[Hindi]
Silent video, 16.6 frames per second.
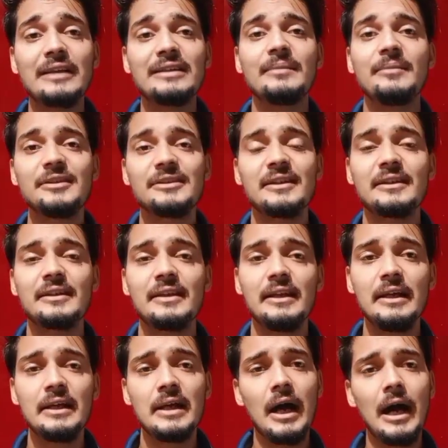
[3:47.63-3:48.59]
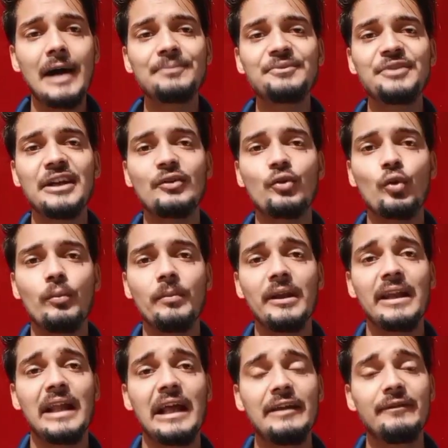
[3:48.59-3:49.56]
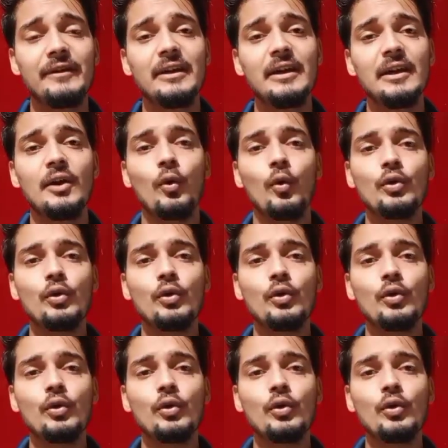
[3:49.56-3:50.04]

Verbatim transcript: कैसे भेज सकते हैं आप चैट रूम में लाइव हैं